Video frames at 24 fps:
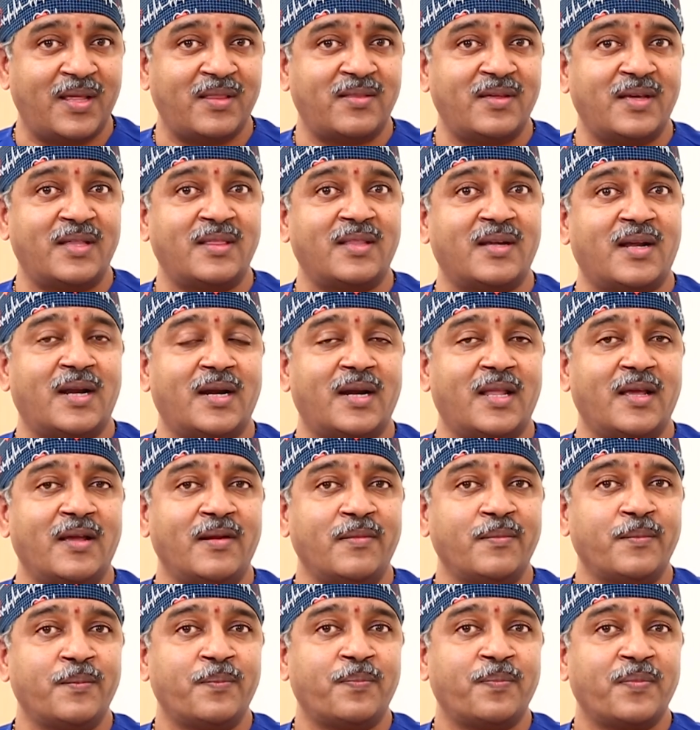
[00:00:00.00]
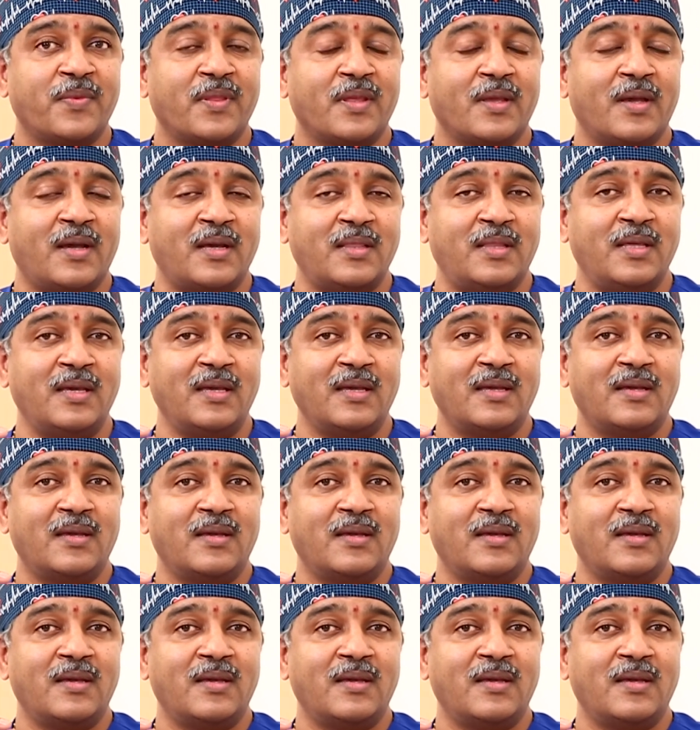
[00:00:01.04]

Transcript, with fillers: లేదు ఎందుకంటే అది